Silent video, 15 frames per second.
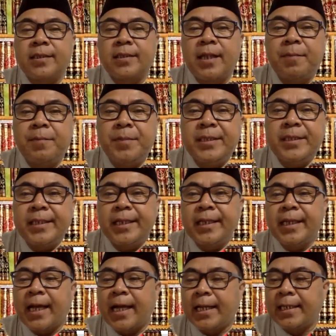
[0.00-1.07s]
Tapi
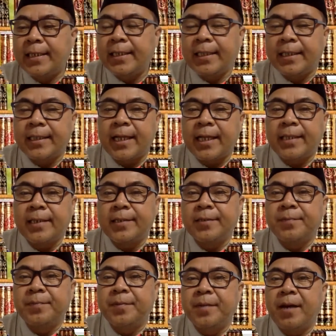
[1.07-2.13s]
seringkali kita
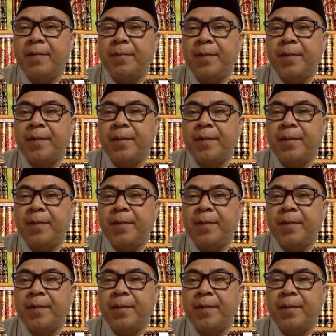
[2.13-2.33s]
terjebak